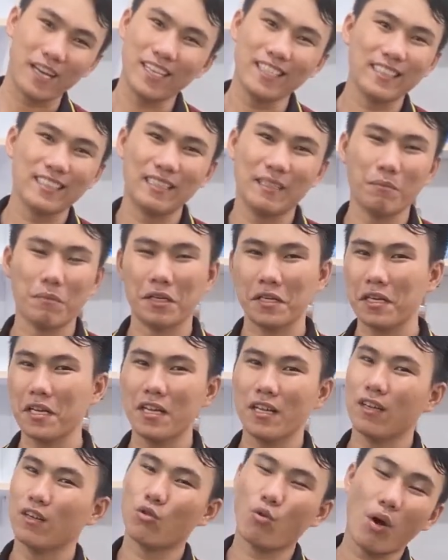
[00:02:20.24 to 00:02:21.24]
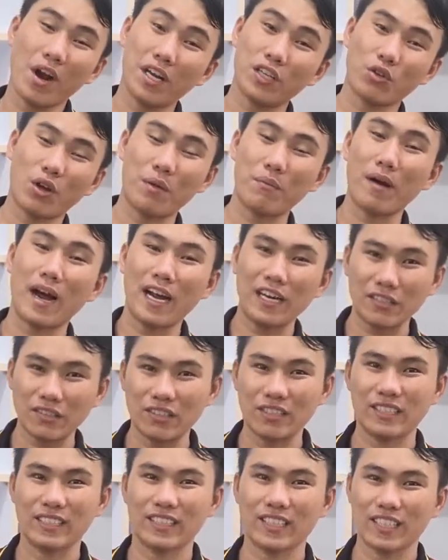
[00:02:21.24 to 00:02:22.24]
đấy thì mình đi quá là thoải mái rồi
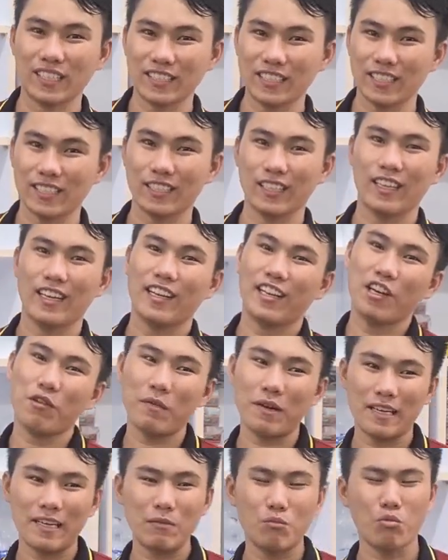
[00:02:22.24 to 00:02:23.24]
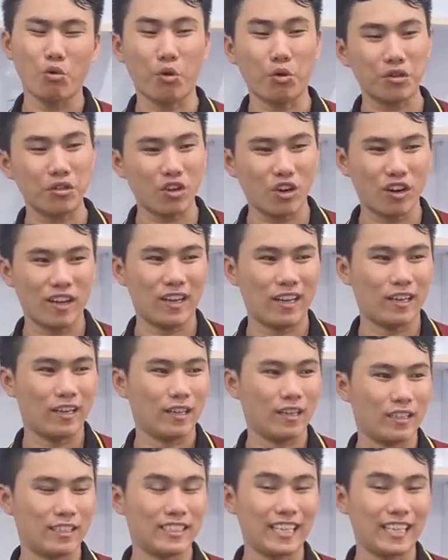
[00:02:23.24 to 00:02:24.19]
anh chị. Nếu mà đi muốn gọi là